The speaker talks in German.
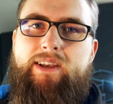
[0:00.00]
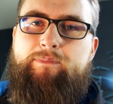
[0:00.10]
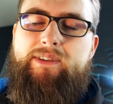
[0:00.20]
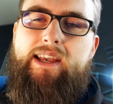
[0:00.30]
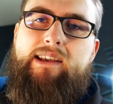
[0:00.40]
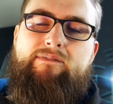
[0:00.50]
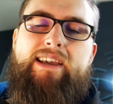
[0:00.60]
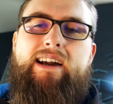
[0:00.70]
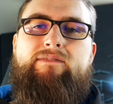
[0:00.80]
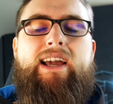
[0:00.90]
Ähm,
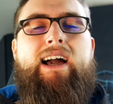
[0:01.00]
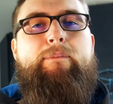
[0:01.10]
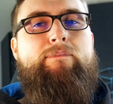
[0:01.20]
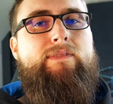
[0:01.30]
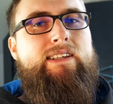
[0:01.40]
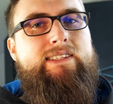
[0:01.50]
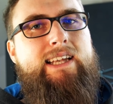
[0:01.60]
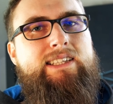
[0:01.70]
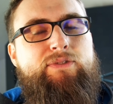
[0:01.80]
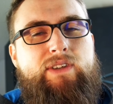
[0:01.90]
wir, wir haben
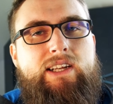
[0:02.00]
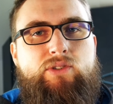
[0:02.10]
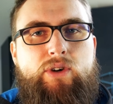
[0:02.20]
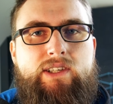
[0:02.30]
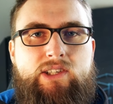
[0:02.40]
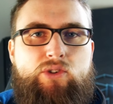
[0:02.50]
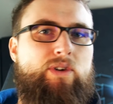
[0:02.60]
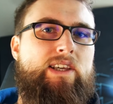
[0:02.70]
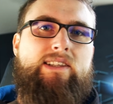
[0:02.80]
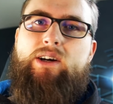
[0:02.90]
sehr, sehr viele neue Technologien.